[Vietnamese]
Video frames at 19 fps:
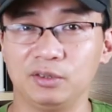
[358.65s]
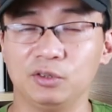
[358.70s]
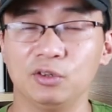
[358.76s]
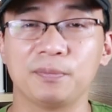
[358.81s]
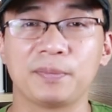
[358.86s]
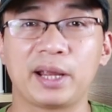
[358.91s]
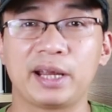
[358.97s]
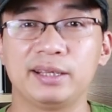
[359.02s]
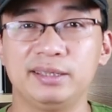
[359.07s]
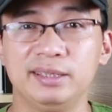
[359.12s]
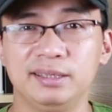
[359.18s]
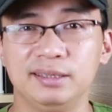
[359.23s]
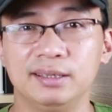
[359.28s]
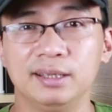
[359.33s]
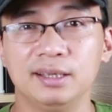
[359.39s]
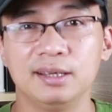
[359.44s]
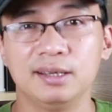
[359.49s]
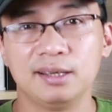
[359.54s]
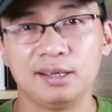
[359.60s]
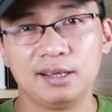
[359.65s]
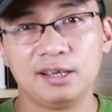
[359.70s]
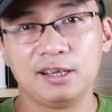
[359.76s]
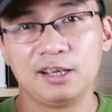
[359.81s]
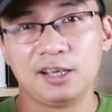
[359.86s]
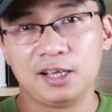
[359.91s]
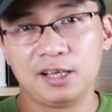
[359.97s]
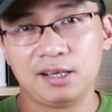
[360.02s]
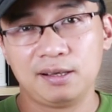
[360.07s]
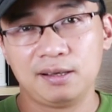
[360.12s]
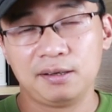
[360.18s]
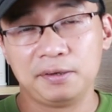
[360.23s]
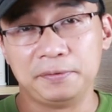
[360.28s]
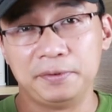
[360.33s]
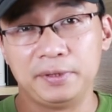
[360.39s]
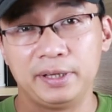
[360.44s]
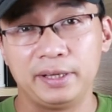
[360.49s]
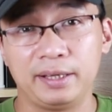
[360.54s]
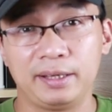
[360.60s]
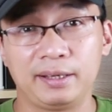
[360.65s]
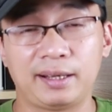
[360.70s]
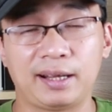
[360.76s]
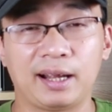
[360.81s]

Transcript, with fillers: Còn hôm nay thì với